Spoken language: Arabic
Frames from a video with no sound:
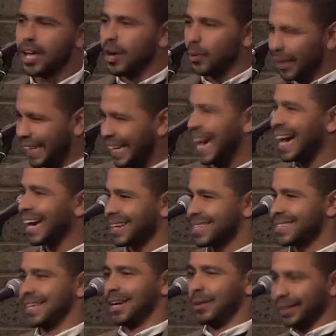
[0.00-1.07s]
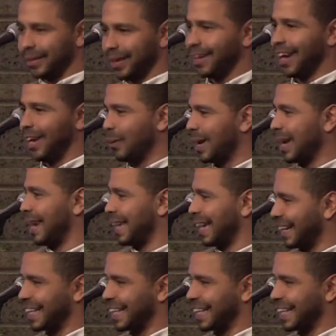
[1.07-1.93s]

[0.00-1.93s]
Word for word: ويجي اخر السنه ويطلع الورق اللي كان